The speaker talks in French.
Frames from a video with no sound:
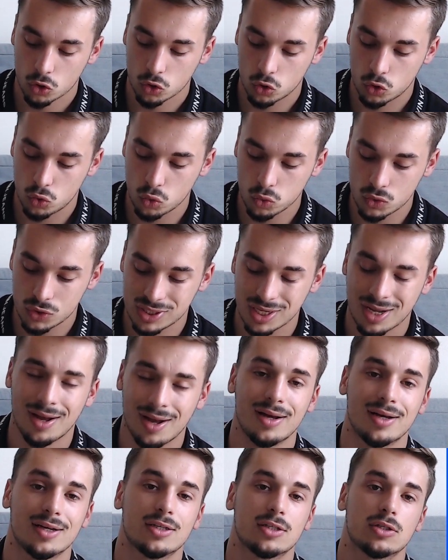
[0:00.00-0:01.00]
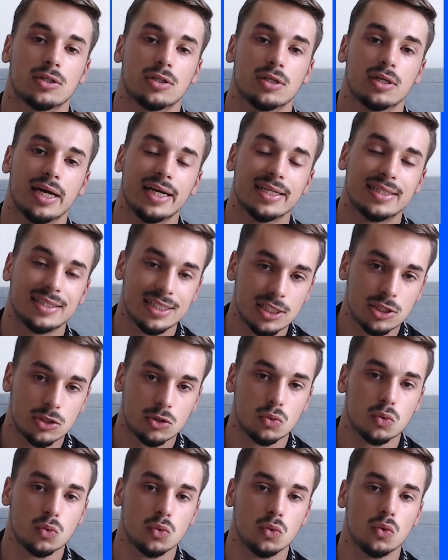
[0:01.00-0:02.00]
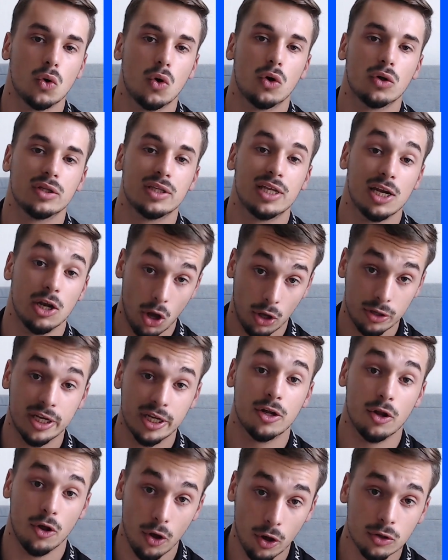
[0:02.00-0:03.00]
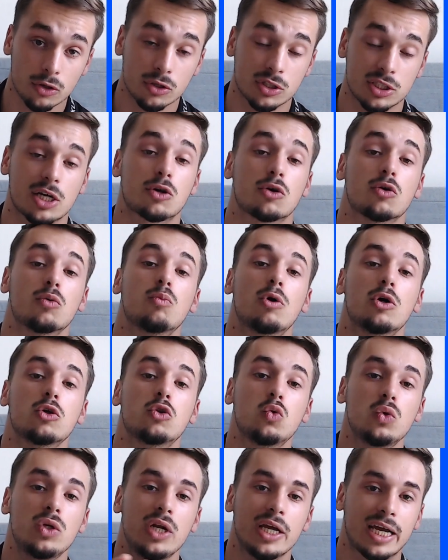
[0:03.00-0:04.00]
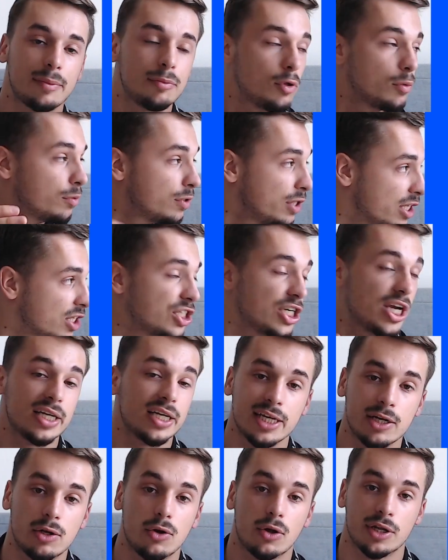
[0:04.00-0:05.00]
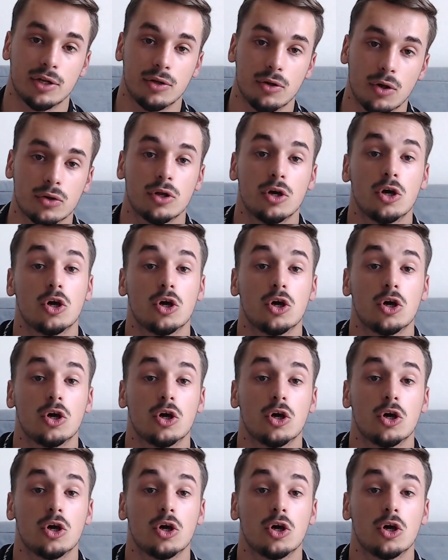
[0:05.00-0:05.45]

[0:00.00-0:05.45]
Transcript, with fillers: Tout ça est issu des Learn and Earn, c'est-à-dire que moi, toutes les crypto-monnaies que j'ai gagnées avec Learn and Earn,